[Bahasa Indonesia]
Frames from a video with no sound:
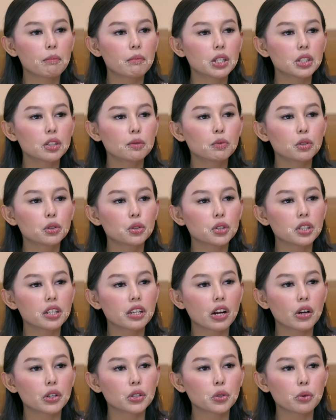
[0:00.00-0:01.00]
Masih butuh
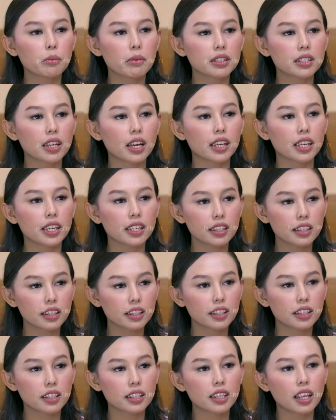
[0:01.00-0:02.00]
dirawat rumah sakit.
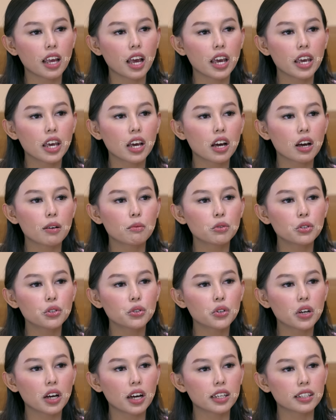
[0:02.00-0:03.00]
Ayah kamu
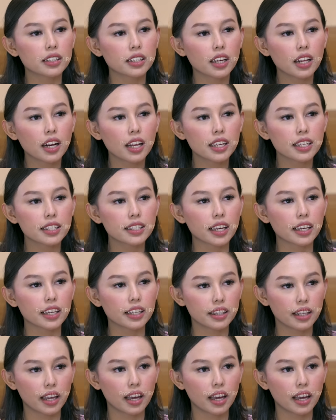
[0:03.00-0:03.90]
juga katanya lagi sakit